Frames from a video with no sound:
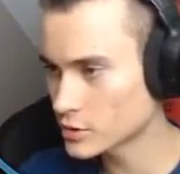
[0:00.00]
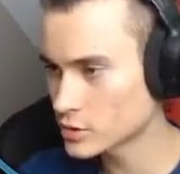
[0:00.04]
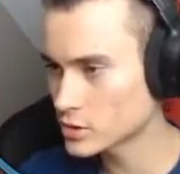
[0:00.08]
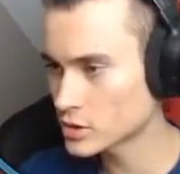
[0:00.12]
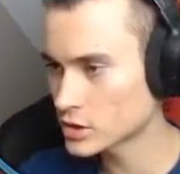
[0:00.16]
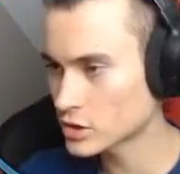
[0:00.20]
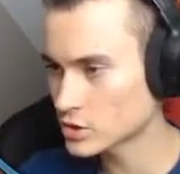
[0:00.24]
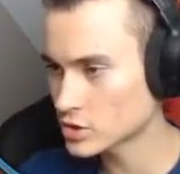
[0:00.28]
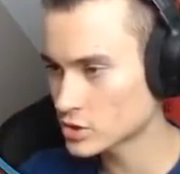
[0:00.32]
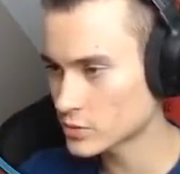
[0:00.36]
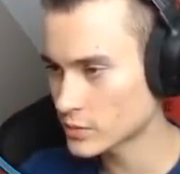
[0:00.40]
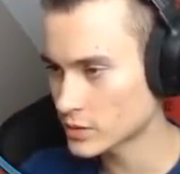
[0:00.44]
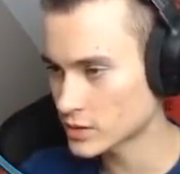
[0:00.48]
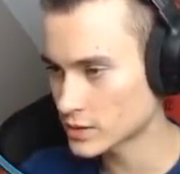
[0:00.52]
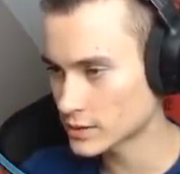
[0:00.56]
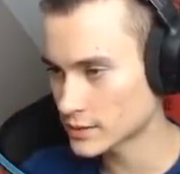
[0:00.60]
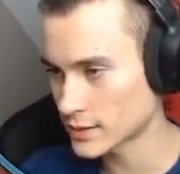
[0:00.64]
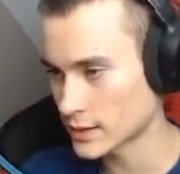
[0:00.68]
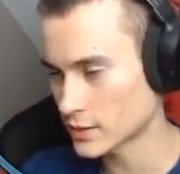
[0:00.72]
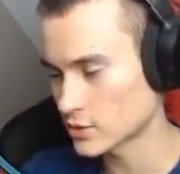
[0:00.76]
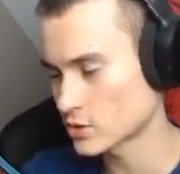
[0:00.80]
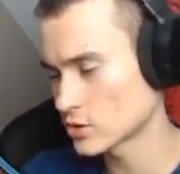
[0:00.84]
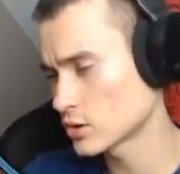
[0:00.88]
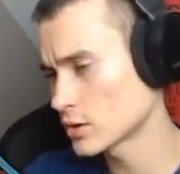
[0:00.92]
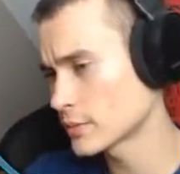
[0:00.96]
to też trzeba się
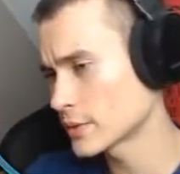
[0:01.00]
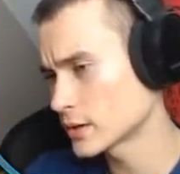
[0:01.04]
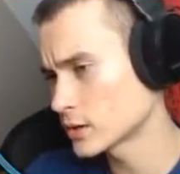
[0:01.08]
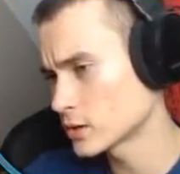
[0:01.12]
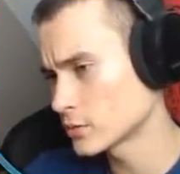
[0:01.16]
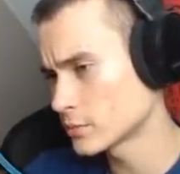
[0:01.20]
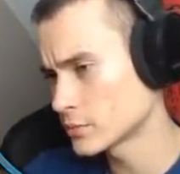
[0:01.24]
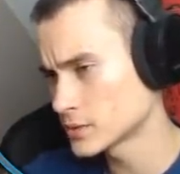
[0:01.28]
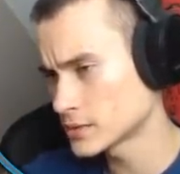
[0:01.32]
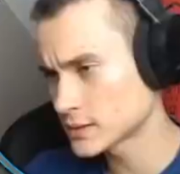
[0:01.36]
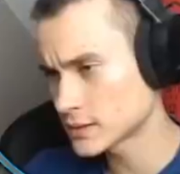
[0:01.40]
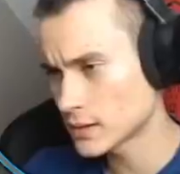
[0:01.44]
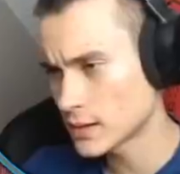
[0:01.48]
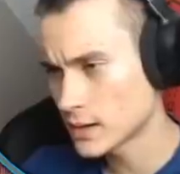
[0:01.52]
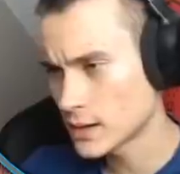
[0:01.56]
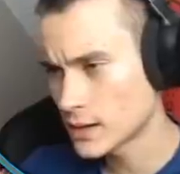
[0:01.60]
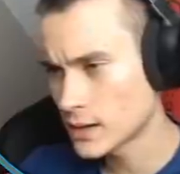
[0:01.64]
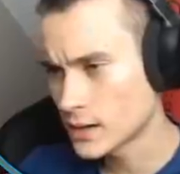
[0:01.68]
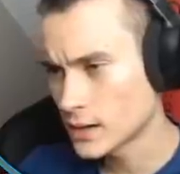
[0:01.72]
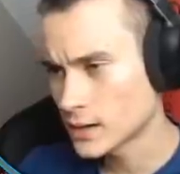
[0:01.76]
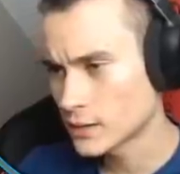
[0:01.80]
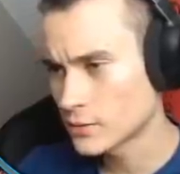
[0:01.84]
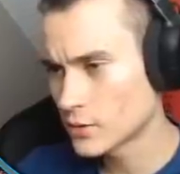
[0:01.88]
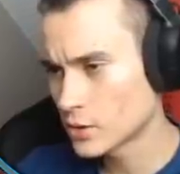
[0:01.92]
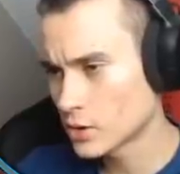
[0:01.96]
znać, no dobra, do,
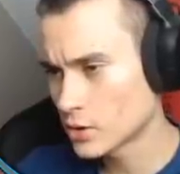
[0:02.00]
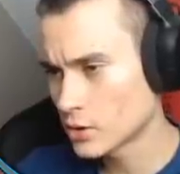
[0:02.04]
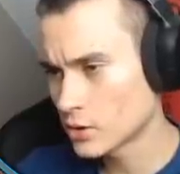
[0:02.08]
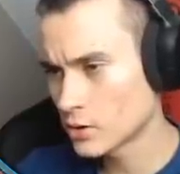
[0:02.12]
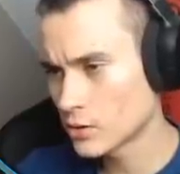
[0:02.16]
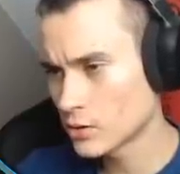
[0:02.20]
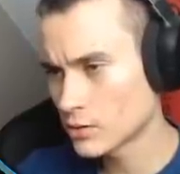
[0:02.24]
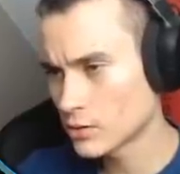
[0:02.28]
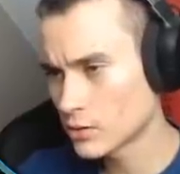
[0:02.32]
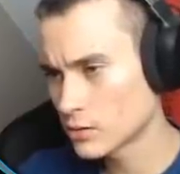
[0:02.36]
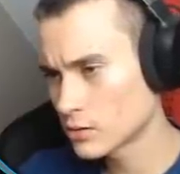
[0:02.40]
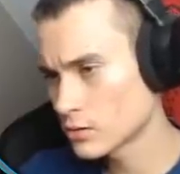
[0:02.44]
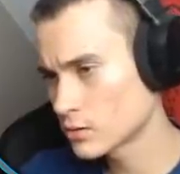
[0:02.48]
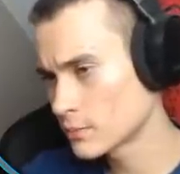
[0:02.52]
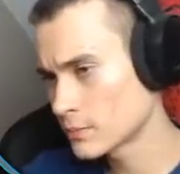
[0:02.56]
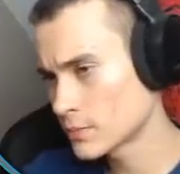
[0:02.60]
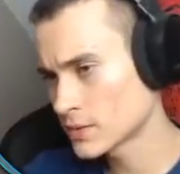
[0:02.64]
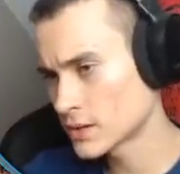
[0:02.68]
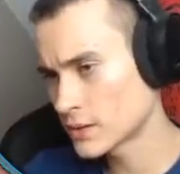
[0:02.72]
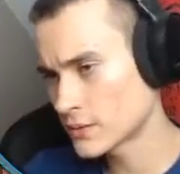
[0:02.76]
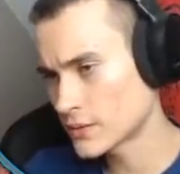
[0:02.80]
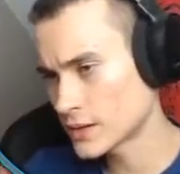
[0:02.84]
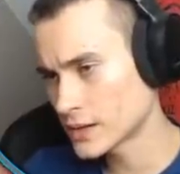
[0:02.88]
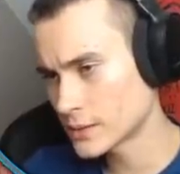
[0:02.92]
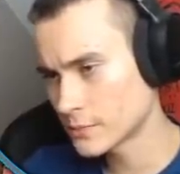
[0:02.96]
do
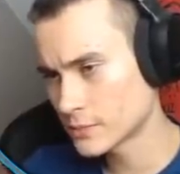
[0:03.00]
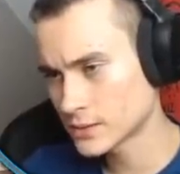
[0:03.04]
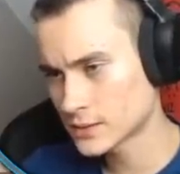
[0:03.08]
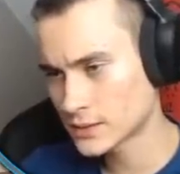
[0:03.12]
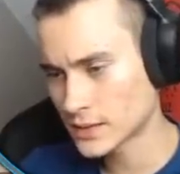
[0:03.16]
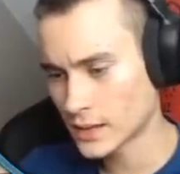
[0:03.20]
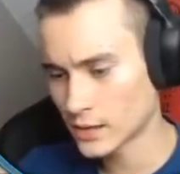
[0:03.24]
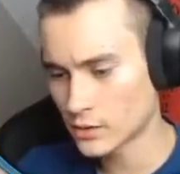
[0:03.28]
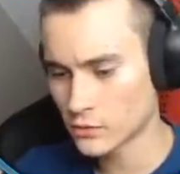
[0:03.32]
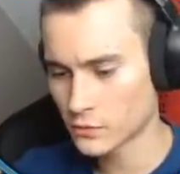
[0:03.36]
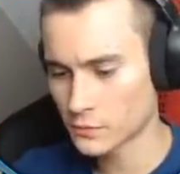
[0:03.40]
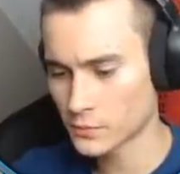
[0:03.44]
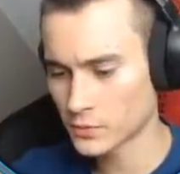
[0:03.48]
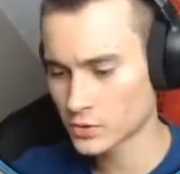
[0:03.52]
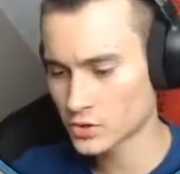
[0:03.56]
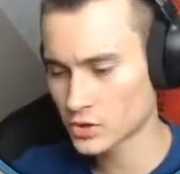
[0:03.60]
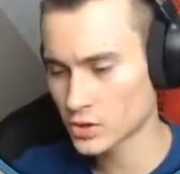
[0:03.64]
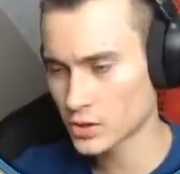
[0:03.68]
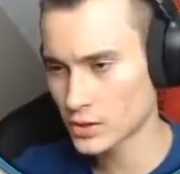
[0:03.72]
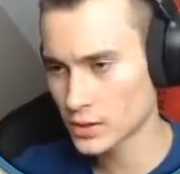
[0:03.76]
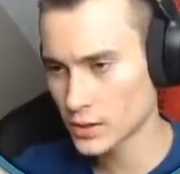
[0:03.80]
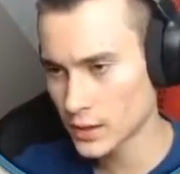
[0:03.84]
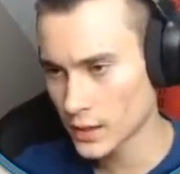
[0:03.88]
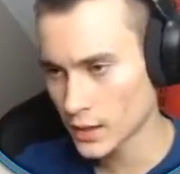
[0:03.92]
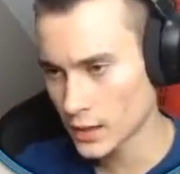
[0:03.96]
podawania pustaków może
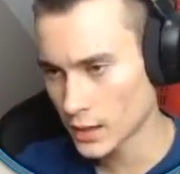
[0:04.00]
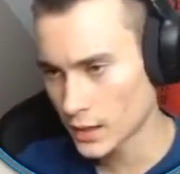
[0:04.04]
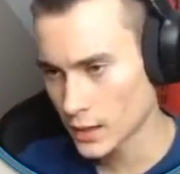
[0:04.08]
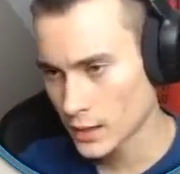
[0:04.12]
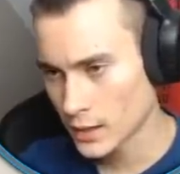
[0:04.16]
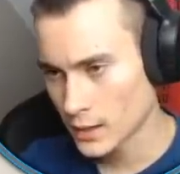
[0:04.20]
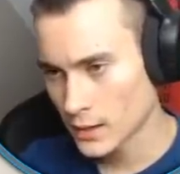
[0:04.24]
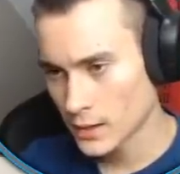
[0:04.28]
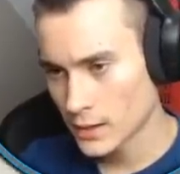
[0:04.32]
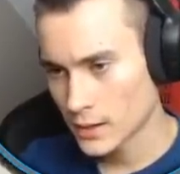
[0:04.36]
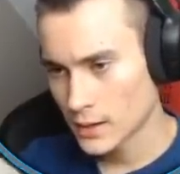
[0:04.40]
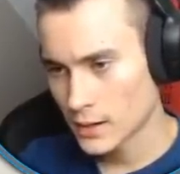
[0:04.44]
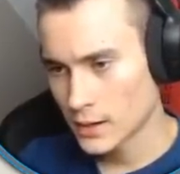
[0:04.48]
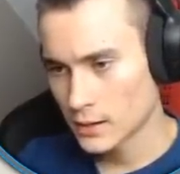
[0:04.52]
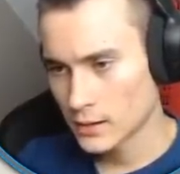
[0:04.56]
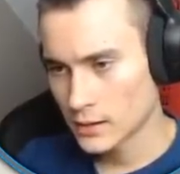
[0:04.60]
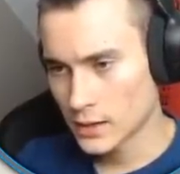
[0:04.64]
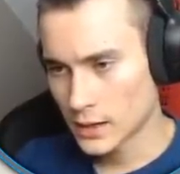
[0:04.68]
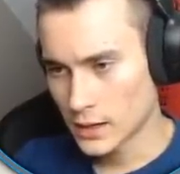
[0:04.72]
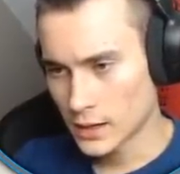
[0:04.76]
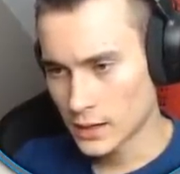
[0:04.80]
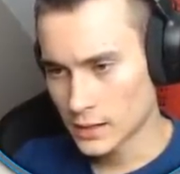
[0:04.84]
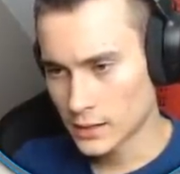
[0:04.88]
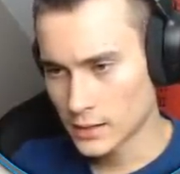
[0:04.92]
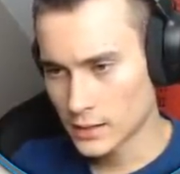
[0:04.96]
i nie,
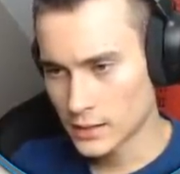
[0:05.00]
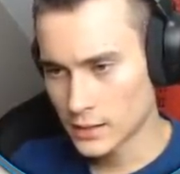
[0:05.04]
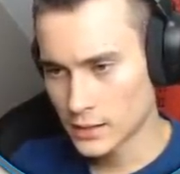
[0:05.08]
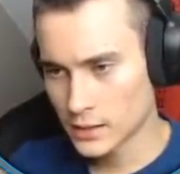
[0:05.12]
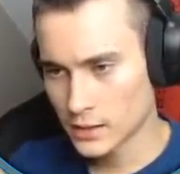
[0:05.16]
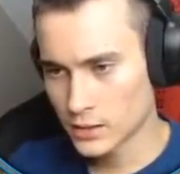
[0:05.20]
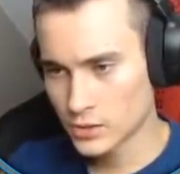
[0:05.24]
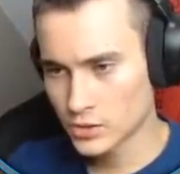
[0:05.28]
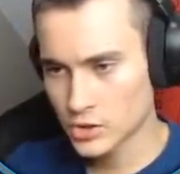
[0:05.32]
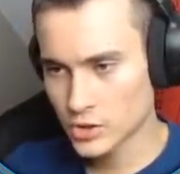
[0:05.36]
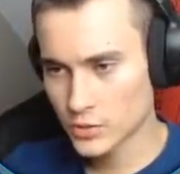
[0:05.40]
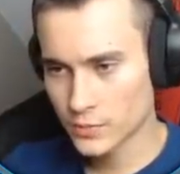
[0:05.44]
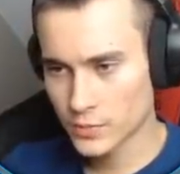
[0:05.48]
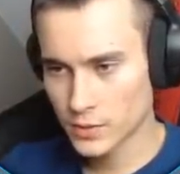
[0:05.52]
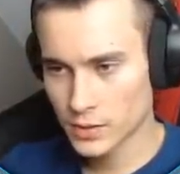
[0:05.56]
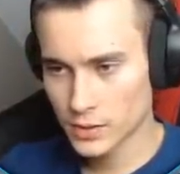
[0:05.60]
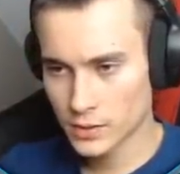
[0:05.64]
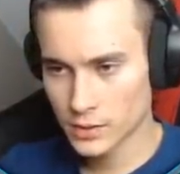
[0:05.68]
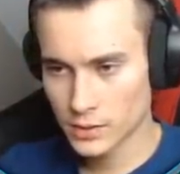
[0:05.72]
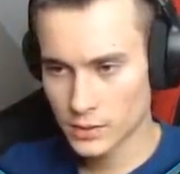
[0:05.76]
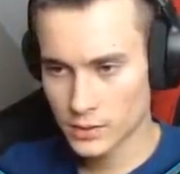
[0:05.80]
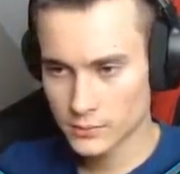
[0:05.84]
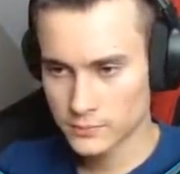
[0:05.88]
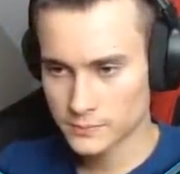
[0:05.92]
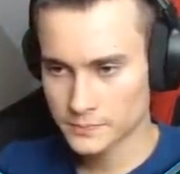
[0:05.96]
ale
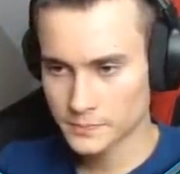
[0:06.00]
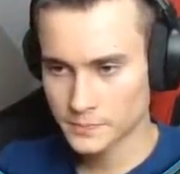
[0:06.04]
żeby